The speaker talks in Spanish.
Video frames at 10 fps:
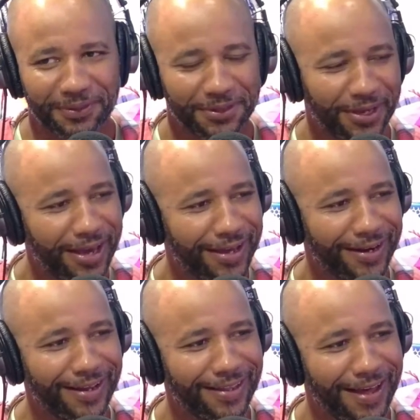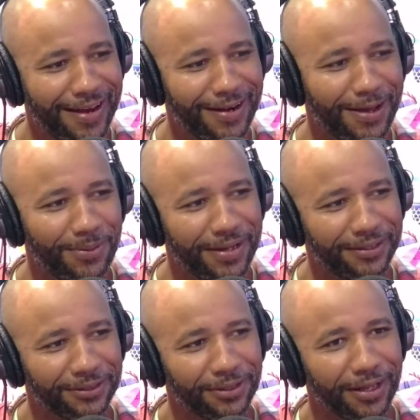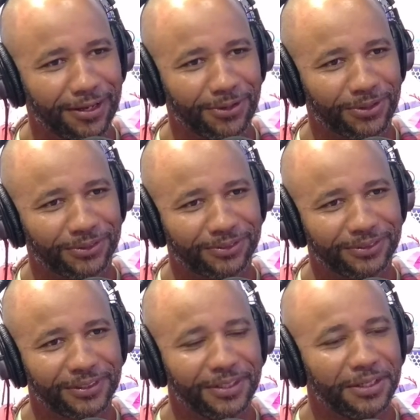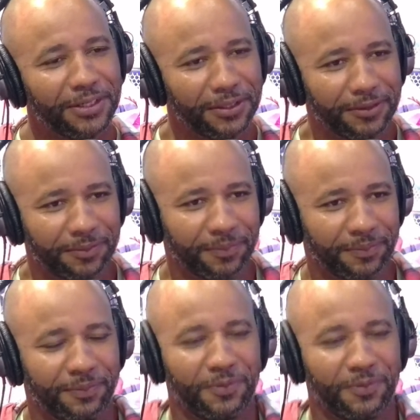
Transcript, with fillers: ¿Quién la del coronel? La, que era del coronel. esa, y él